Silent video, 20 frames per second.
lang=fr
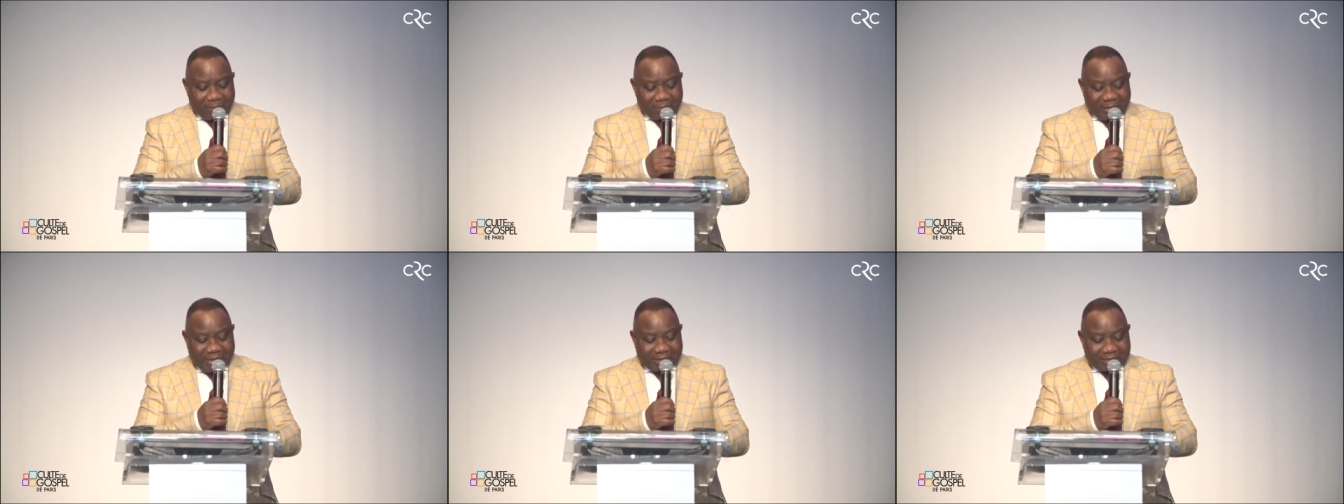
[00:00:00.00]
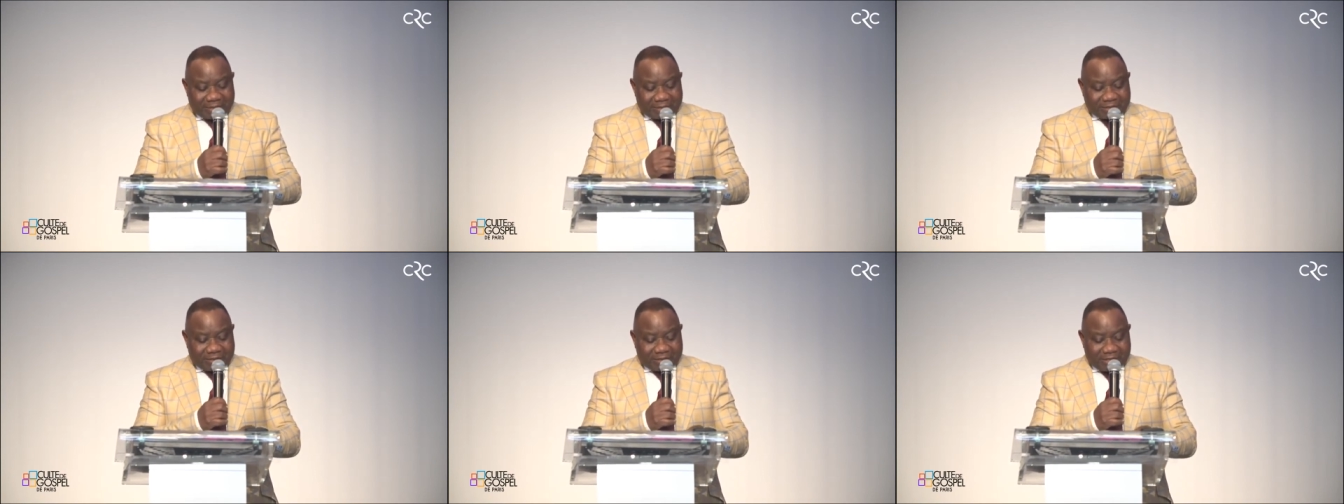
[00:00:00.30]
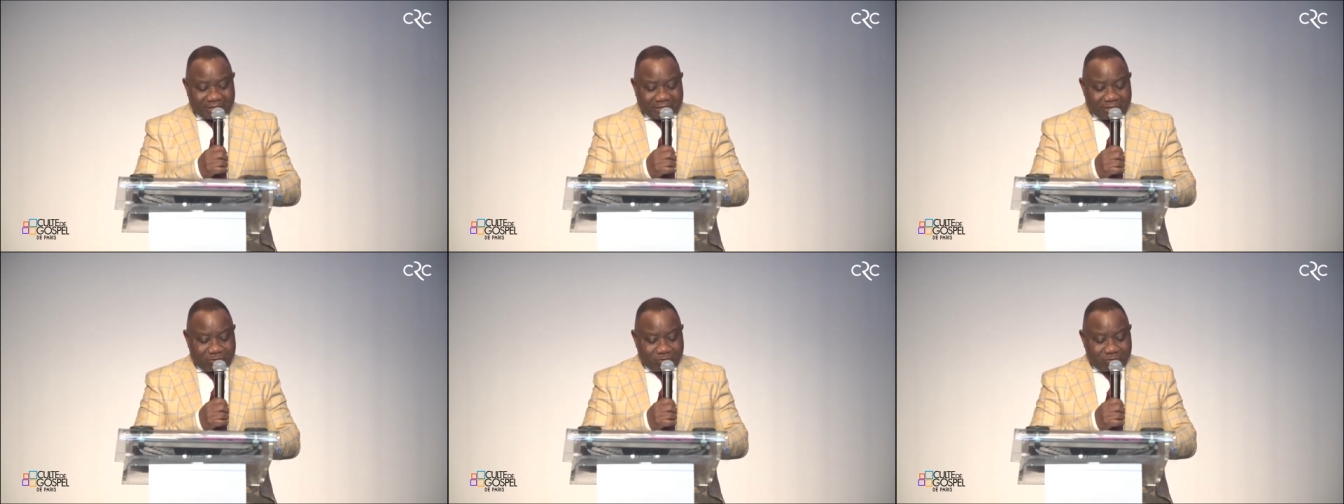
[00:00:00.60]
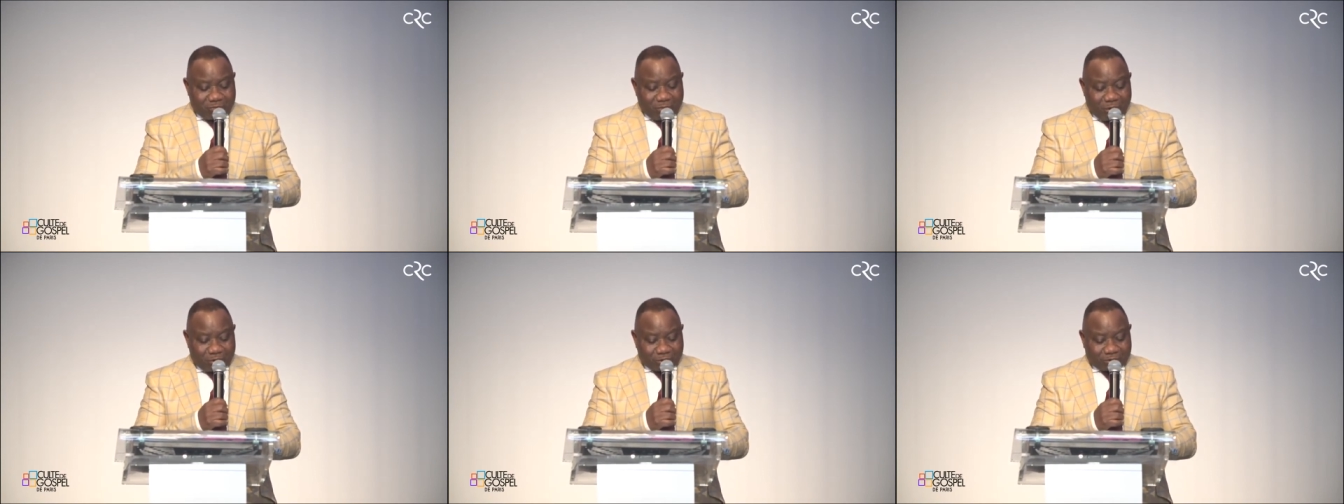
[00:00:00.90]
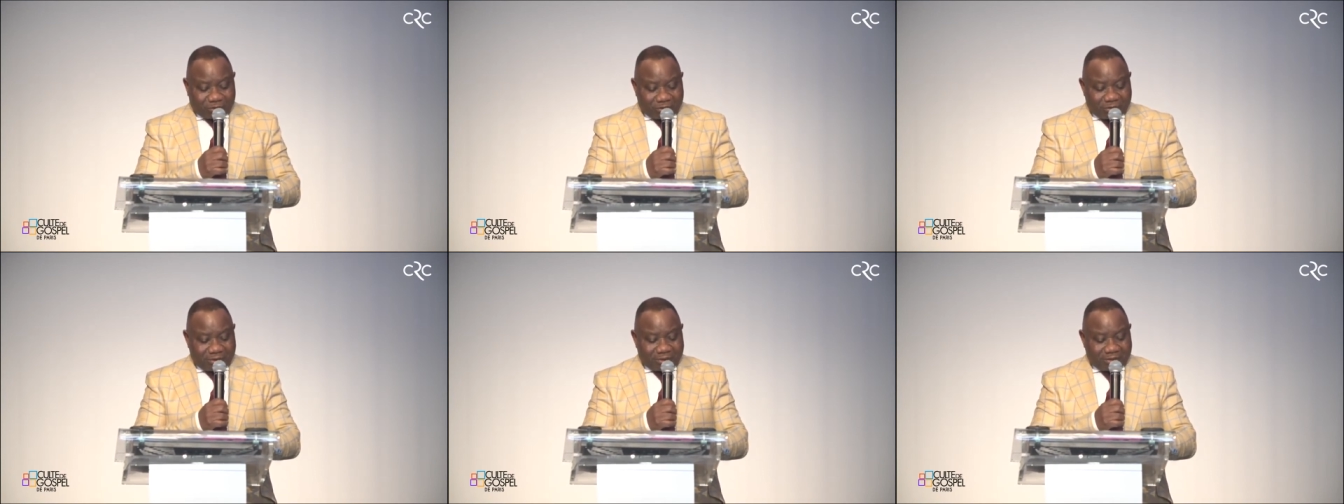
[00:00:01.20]
Mais ce qui nous
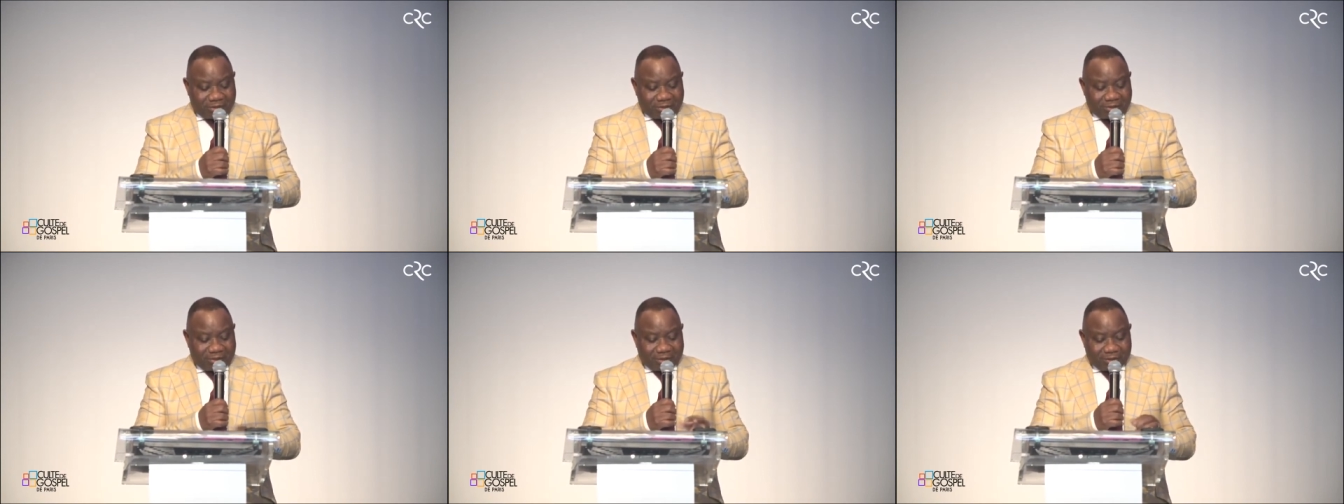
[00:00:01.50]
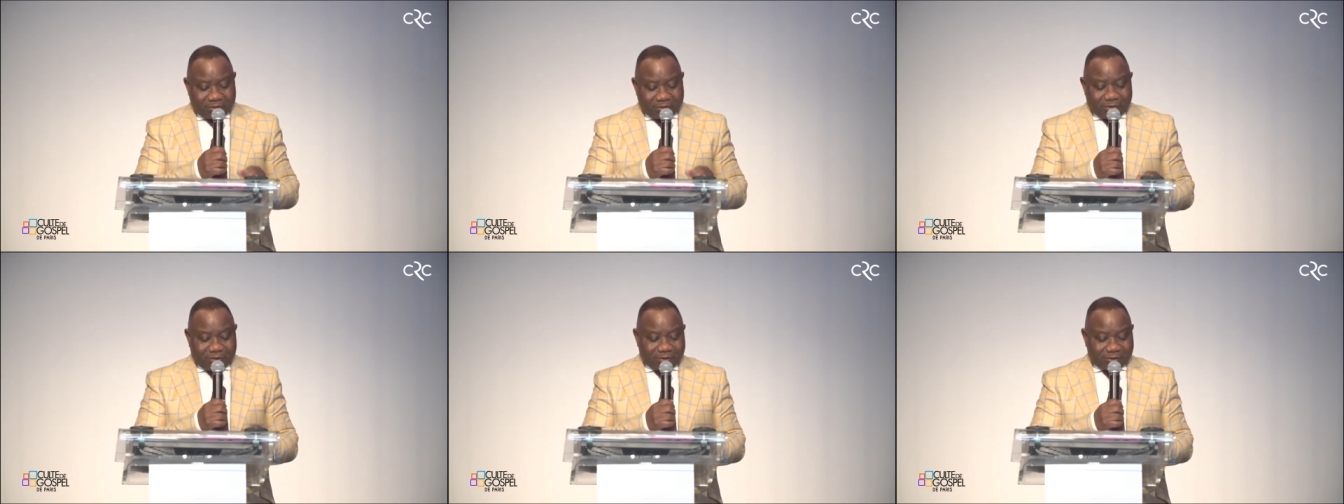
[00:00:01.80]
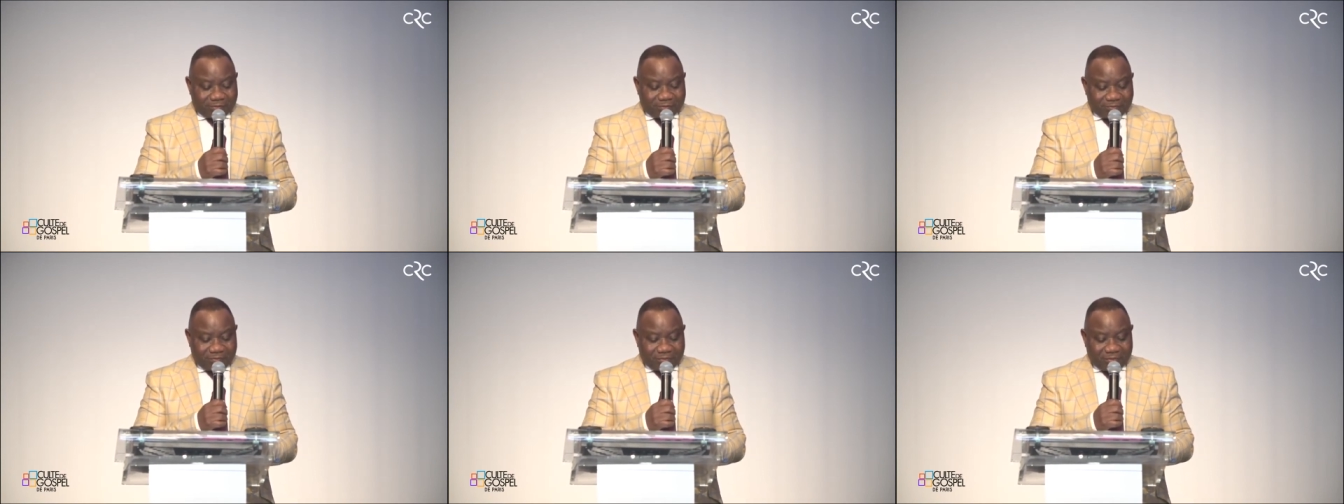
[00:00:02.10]
montre que